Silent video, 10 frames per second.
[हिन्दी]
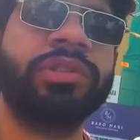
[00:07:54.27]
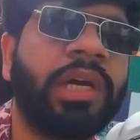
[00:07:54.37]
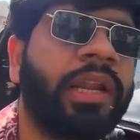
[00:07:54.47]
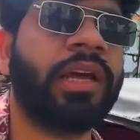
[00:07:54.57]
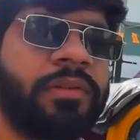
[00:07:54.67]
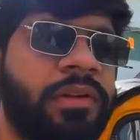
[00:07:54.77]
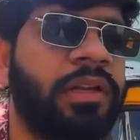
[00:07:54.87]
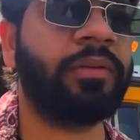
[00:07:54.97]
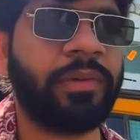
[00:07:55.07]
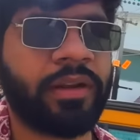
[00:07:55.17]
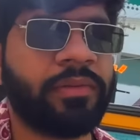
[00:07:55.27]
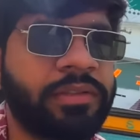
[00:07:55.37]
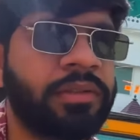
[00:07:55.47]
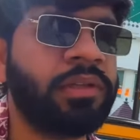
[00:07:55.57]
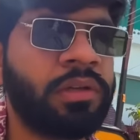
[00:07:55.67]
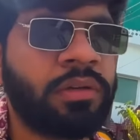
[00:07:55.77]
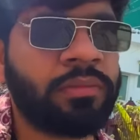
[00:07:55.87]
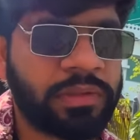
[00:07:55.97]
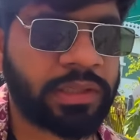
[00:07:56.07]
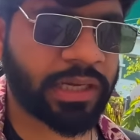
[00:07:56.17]
खाने का मन नहीं है मेरा बस अच्छी
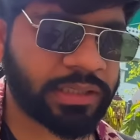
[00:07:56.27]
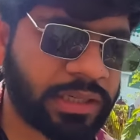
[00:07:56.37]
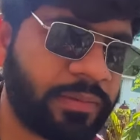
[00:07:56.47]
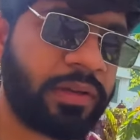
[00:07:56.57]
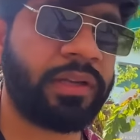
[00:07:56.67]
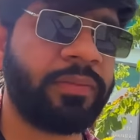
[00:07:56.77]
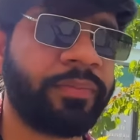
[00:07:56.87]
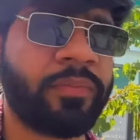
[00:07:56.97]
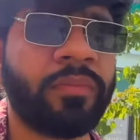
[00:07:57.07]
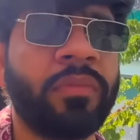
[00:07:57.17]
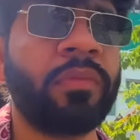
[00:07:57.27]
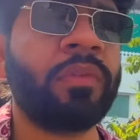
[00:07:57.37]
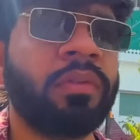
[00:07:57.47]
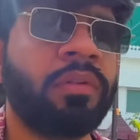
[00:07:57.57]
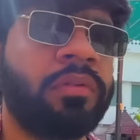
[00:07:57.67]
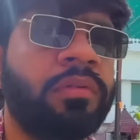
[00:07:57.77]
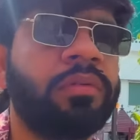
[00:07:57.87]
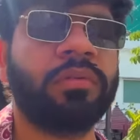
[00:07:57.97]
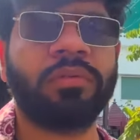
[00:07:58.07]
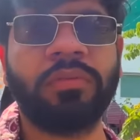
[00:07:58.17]
कॉफी बस अच्छी कॉफी
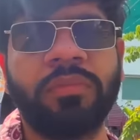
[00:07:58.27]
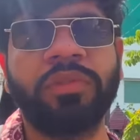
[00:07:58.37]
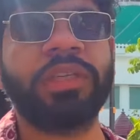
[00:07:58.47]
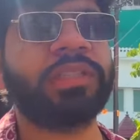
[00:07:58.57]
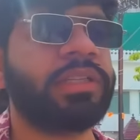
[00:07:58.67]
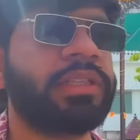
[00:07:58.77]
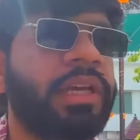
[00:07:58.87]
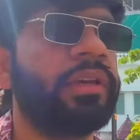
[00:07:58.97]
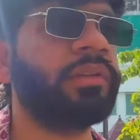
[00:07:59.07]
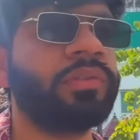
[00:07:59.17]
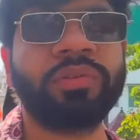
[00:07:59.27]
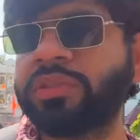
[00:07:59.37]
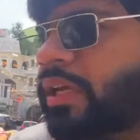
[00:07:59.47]
अच्छा मुझे अच्छा चाहिए तुझे